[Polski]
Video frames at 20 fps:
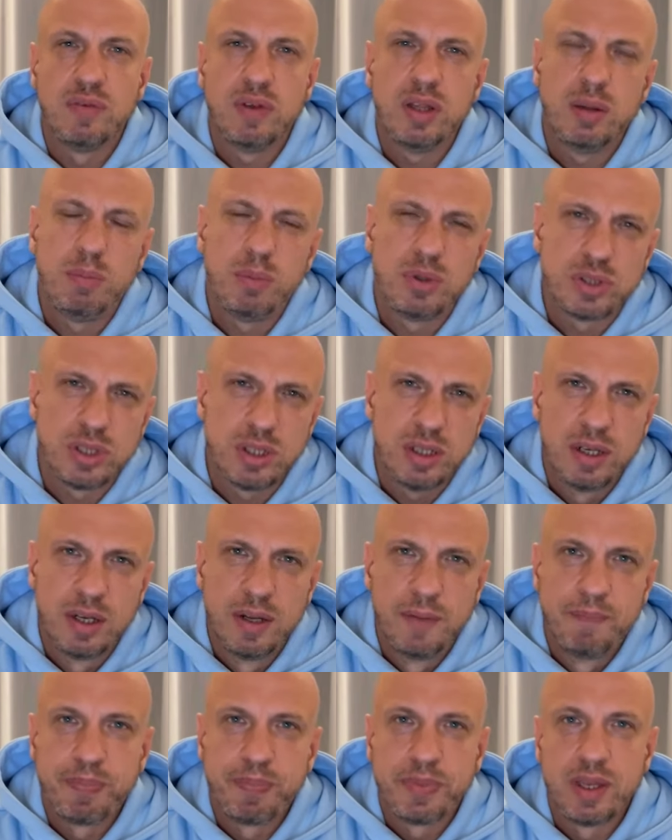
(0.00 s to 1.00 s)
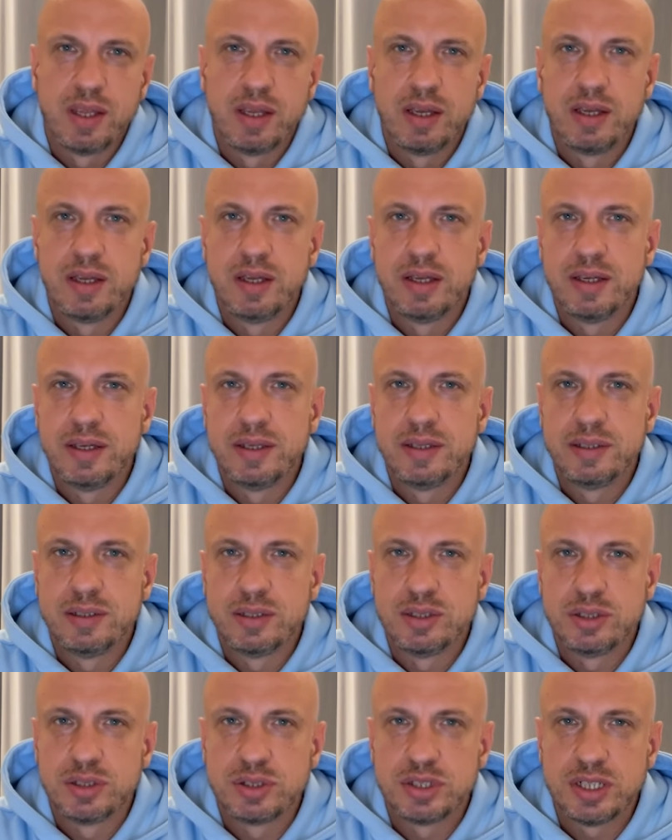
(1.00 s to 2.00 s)
Wiadomo, że E,
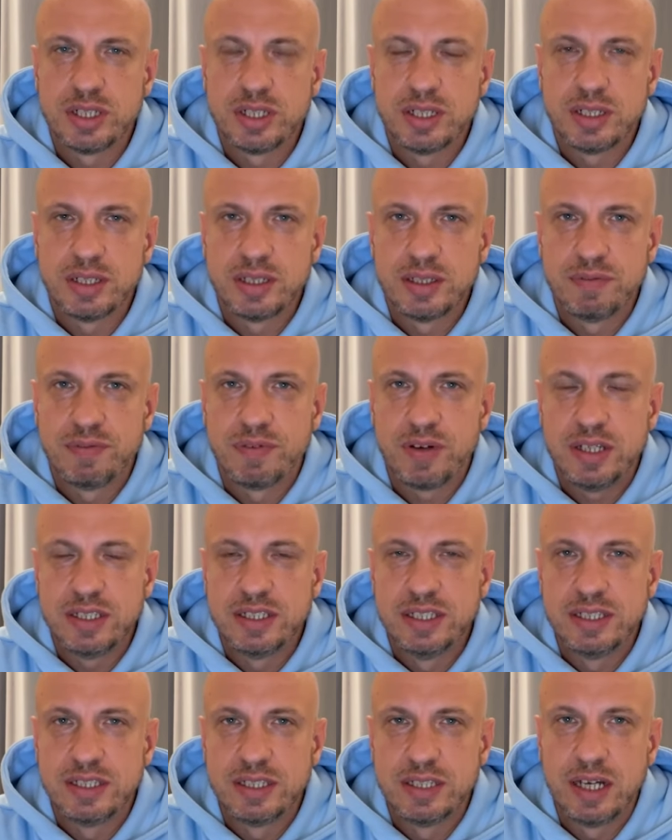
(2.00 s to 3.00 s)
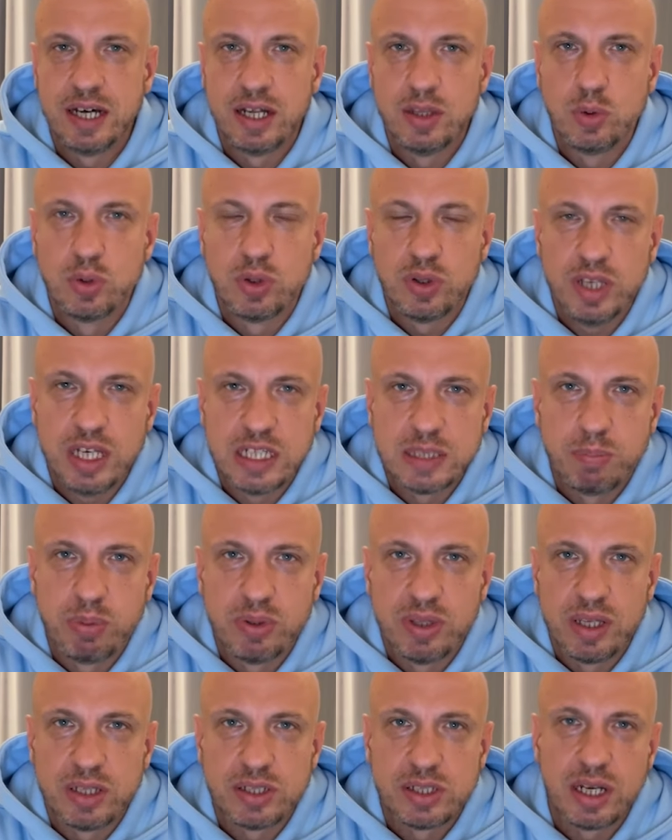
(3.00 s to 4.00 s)
że Francis Nganu to nie jest
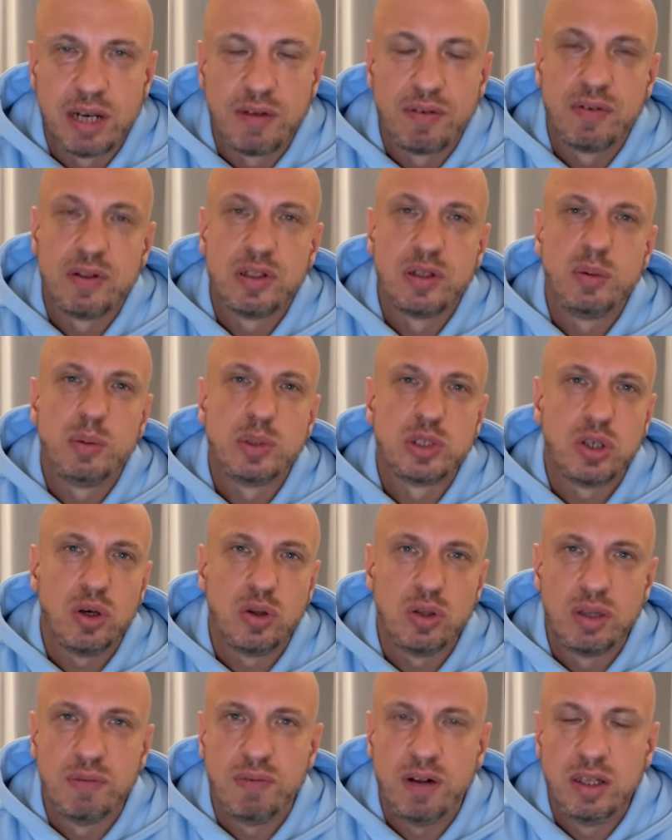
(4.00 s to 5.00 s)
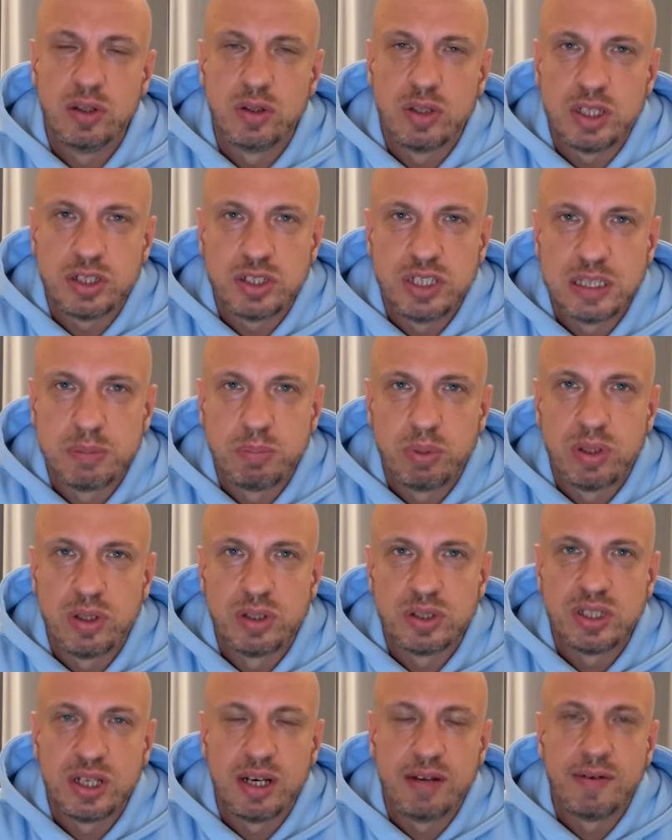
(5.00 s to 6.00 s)
potężny rywal. Wiadomo, że Otto Walli to też nie jest
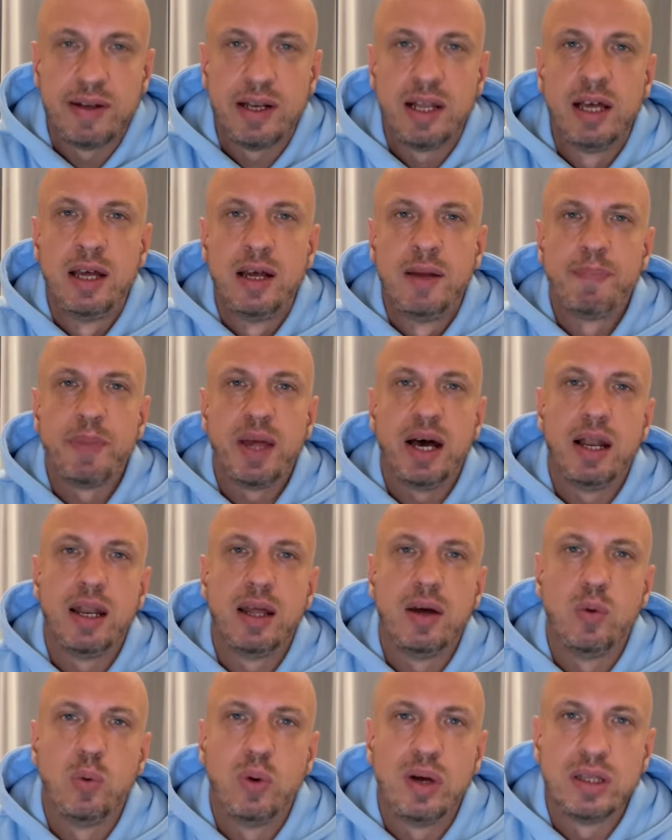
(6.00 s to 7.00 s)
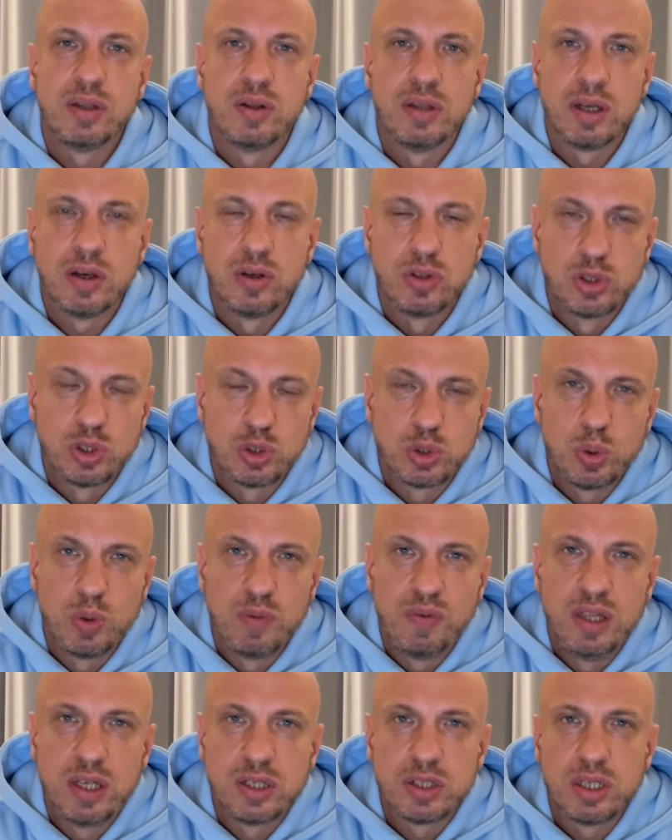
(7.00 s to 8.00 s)
potężny rywal, ale u Antonego Joshua
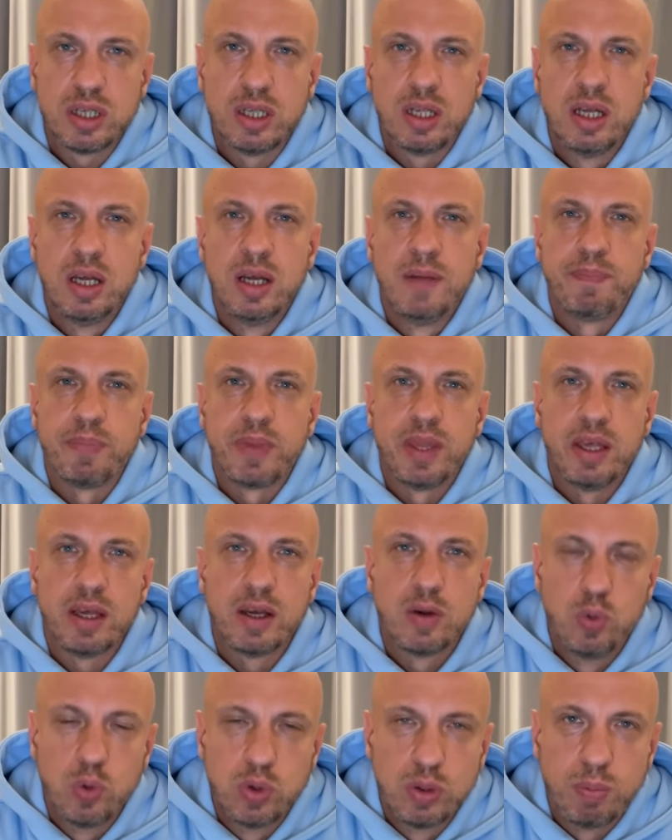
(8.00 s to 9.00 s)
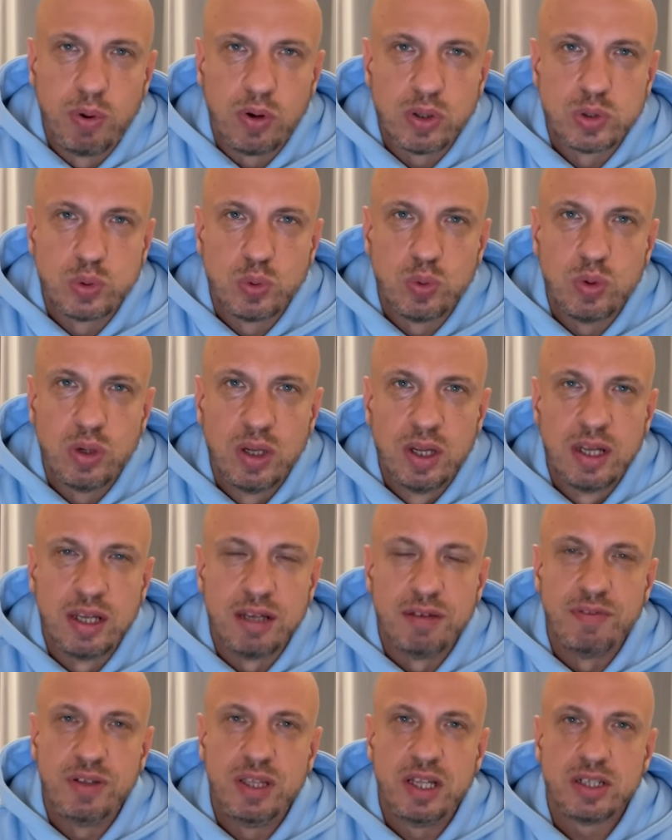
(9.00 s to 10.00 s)
widać ten e, głód boksu,
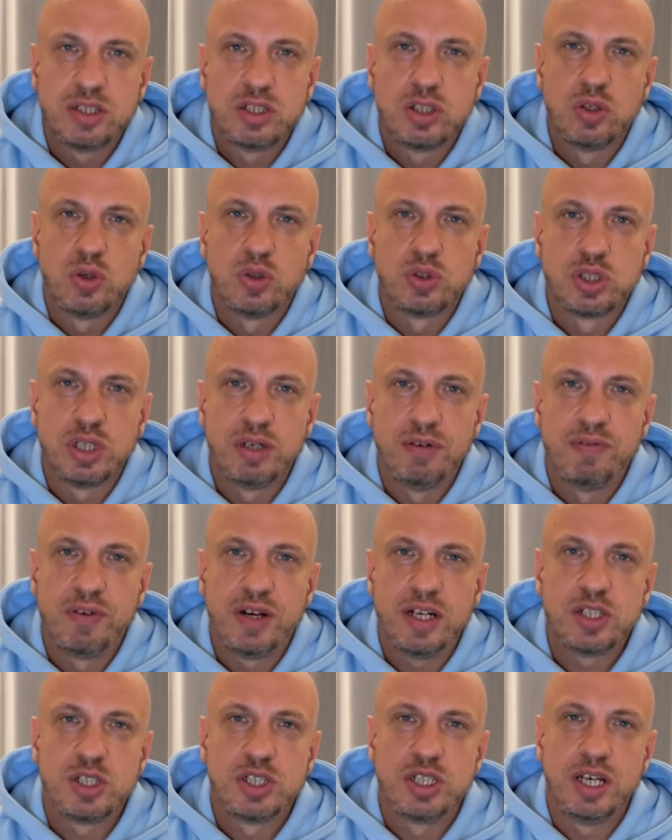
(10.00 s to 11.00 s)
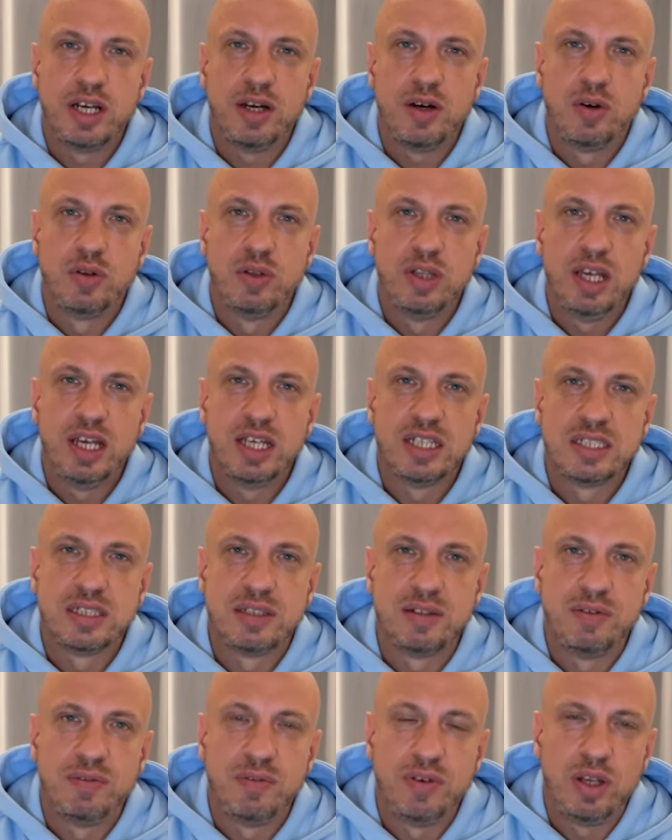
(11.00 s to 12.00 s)
widać to, że wreszcie on nie jest
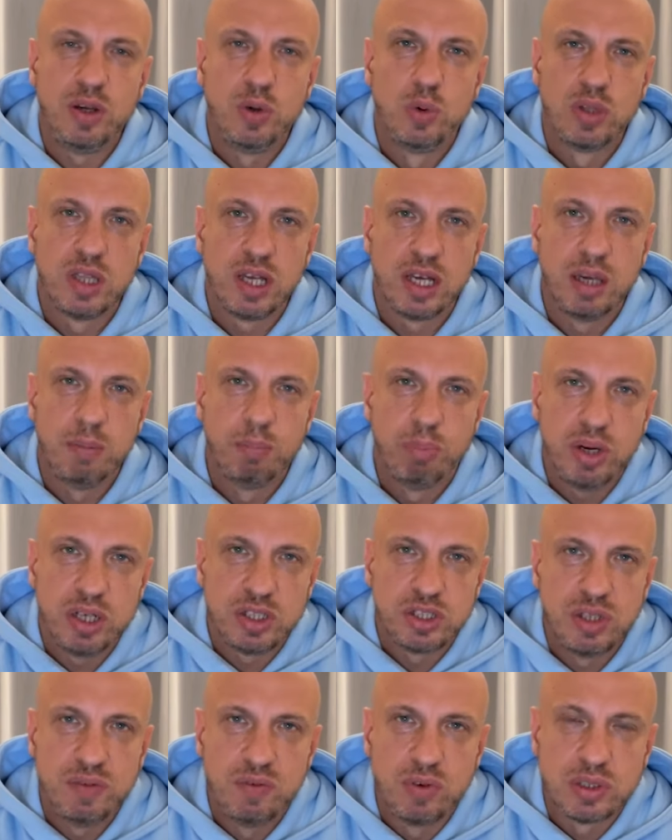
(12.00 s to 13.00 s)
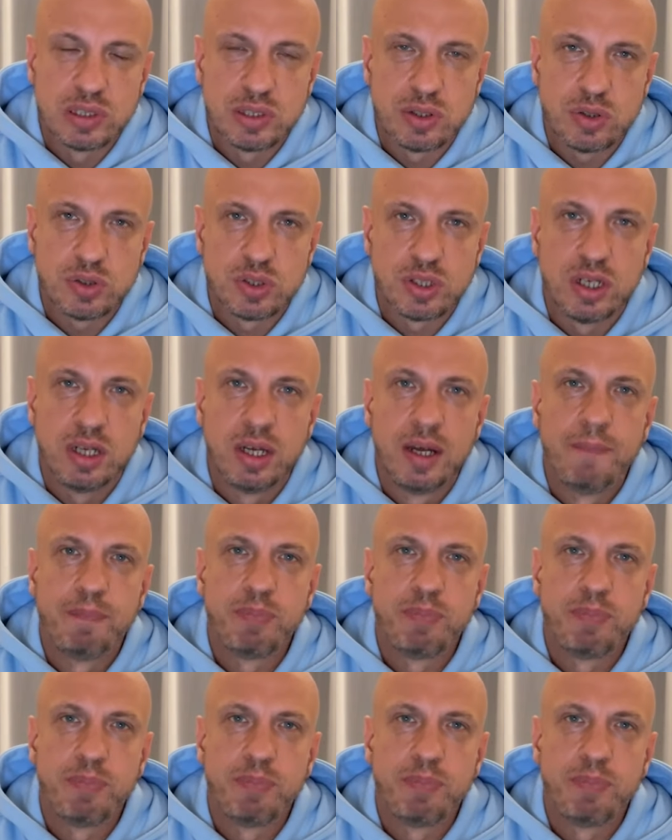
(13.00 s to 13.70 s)
w ringu taki bojaźliwy, ostrożny.